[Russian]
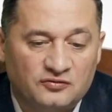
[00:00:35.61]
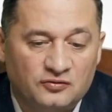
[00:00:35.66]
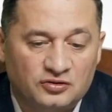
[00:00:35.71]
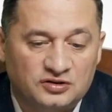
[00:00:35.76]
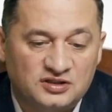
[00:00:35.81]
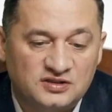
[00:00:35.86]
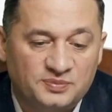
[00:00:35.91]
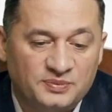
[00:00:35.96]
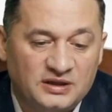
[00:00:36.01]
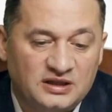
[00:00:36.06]

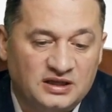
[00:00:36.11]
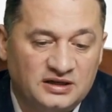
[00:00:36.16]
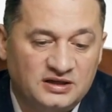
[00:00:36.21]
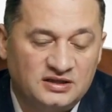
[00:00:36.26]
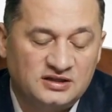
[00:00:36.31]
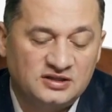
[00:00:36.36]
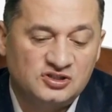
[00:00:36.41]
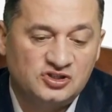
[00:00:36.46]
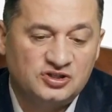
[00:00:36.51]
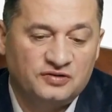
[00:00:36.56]
Вот,
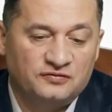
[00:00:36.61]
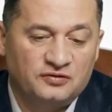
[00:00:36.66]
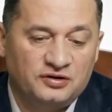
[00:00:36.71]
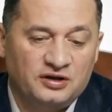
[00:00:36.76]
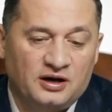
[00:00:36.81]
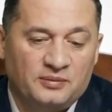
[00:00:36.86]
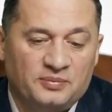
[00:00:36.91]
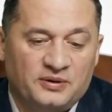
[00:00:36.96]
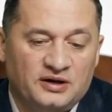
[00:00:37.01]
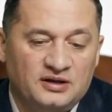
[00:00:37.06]
смотрите, с чего
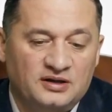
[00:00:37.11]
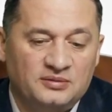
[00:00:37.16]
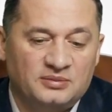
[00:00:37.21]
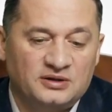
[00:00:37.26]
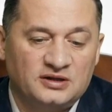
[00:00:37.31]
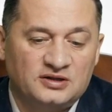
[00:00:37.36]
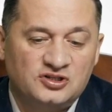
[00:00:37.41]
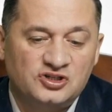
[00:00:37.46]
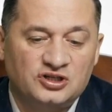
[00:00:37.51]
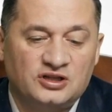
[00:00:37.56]

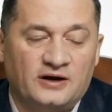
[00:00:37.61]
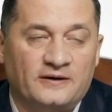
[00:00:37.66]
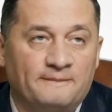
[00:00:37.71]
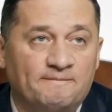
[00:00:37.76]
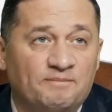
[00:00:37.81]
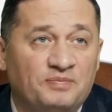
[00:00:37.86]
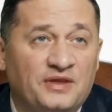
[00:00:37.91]
необходимо начать начинать?